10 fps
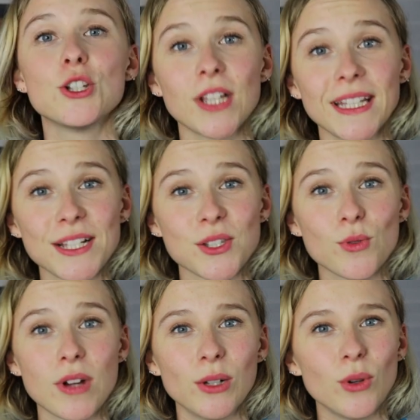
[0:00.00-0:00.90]
Statt also
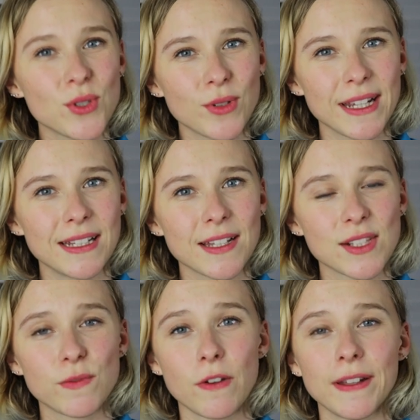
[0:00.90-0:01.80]
Sucralose oder
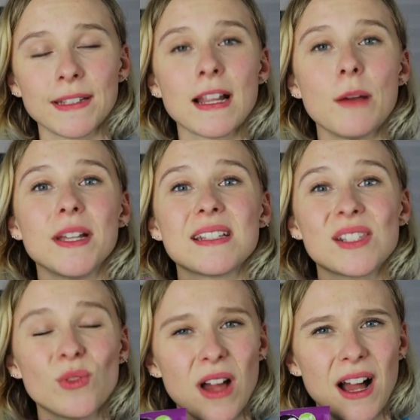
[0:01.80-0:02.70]
ähnliches zu verwenden, kam hier
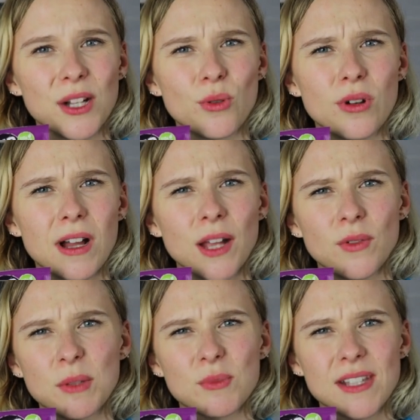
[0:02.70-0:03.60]
jetzt Zuckeralkohol rein.
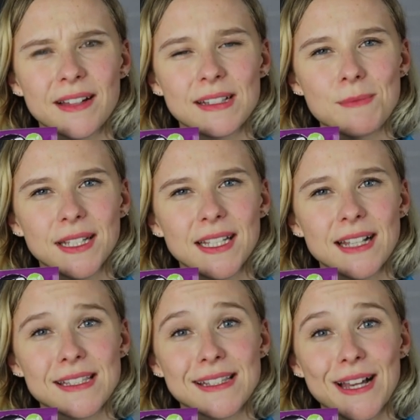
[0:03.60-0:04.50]
Und ich muss sagen, das macht die
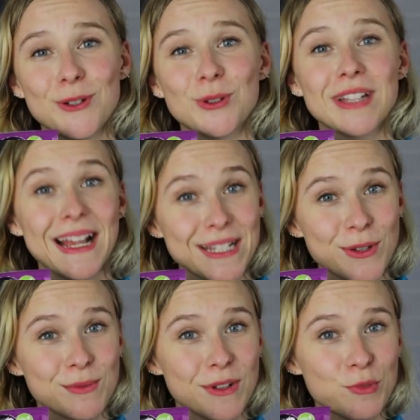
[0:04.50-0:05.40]
ganze Sache noch
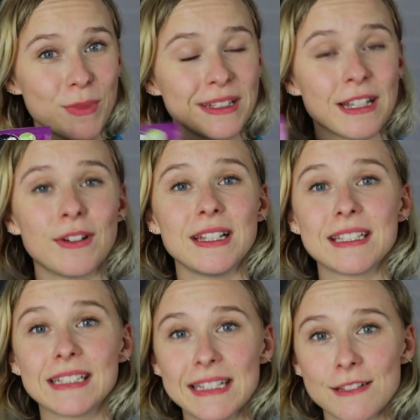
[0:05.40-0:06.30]
3000 Mal spannender, weil
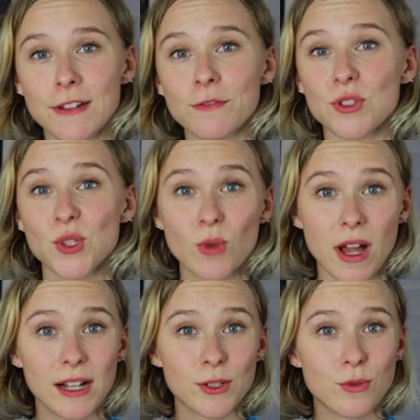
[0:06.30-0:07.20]
ich ein Riesenfan von
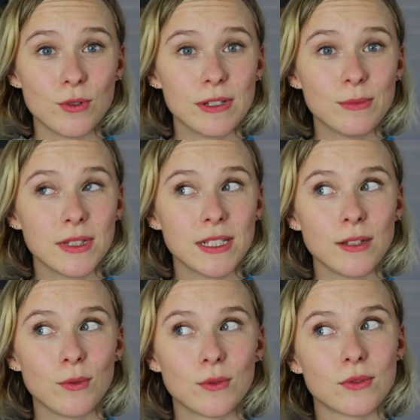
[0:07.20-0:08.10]
Zuckeralkohol Alkoholen
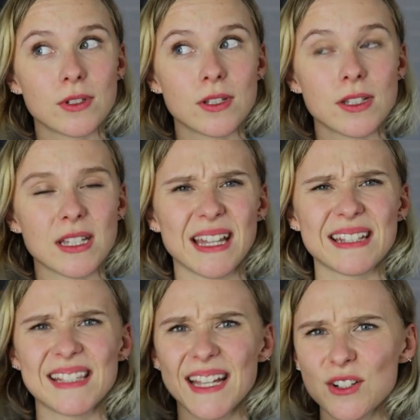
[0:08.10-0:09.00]
bin und ich
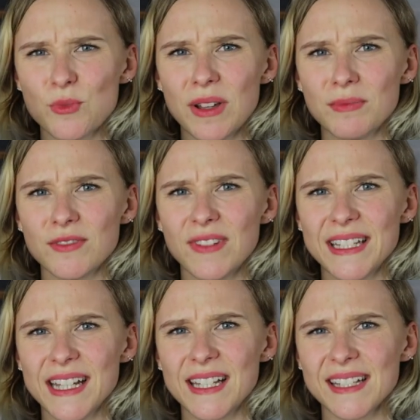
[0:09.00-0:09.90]
jetzt sehr gespannt bin, weil
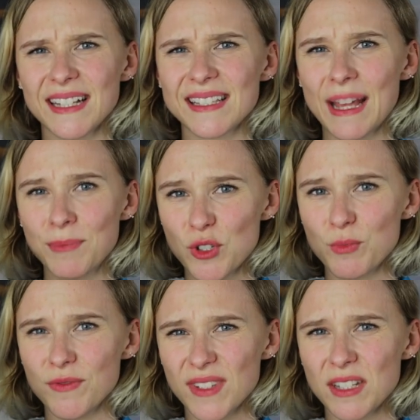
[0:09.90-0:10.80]
ich ehrlich gesagt
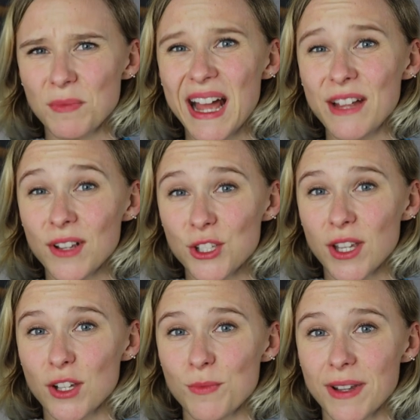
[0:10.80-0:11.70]
skeptisch bin, wie es in einem
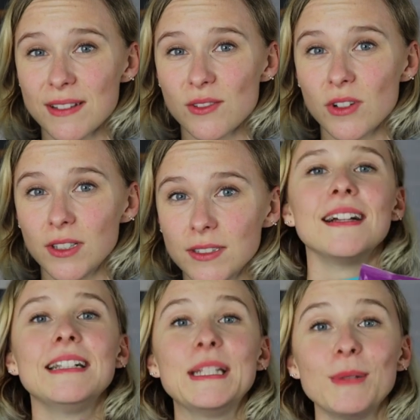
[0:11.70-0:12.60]
Eiweißshake schmecken soll.
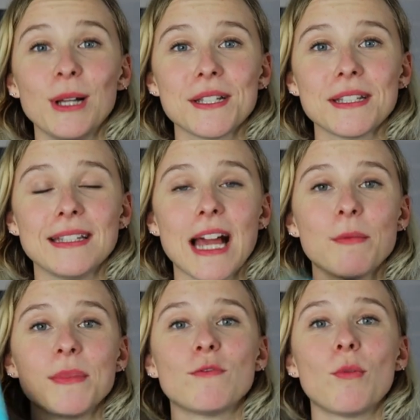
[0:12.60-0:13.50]
Liebe Leute, ich
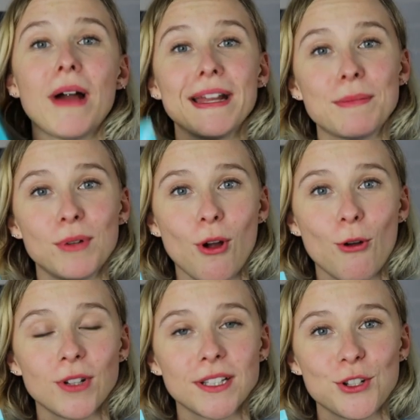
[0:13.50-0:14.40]
habe mich für Pineapple
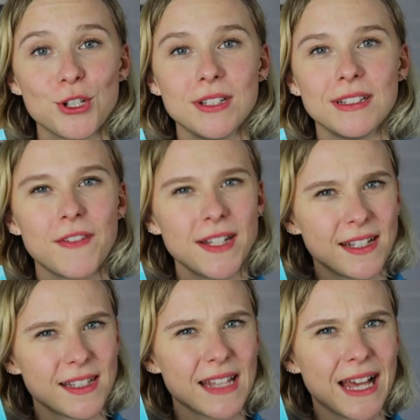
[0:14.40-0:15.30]
Coconut entschieden. Ich werde
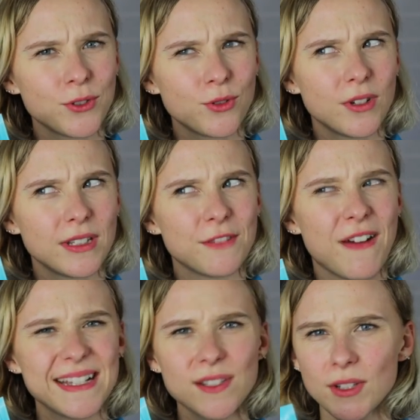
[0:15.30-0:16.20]
das jetzt anrühren. Ich
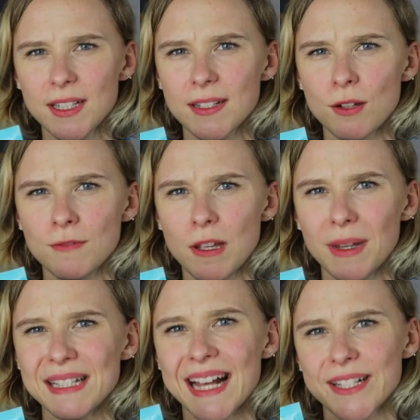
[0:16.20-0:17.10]
weiß noch nicht genau wie,
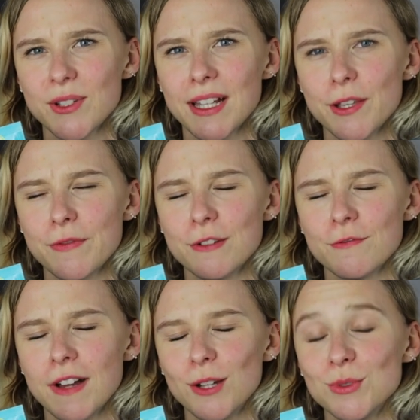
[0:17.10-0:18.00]
aber ich sage es euch gleich auf jeden
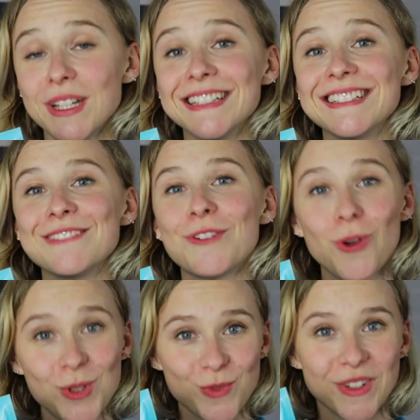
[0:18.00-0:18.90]
Fall und dann
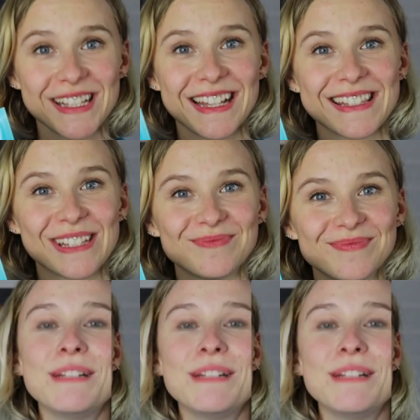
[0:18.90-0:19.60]
verkosten wir das Ganze.